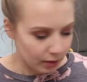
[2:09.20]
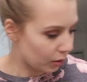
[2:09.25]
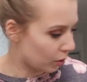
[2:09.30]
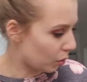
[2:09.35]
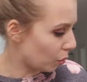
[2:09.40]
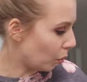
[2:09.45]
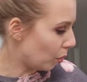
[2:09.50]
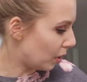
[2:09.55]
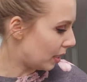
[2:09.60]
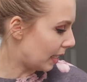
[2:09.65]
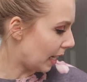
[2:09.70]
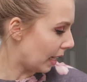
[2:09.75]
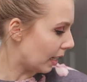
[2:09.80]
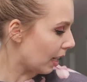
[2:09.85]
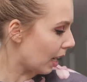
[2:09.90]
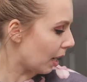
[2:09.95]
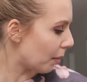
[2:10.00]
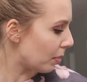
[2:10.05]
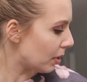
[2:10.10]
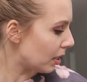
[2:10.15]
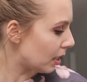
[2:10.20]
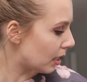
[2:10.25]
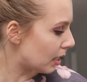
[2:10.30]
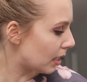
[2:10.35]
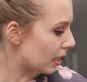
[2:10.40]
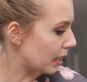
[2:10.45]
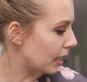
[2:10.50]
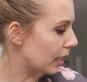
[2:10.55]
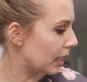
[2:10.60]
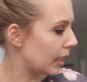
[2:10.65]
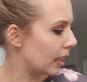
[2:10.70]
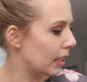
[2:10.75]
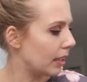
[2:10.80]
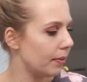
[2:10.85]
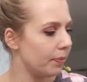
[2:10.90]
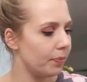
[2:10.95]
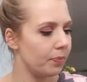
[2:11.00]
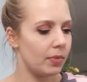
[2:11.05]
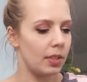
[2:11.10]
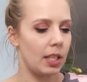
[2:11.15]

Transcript: So, dann habe ich drin,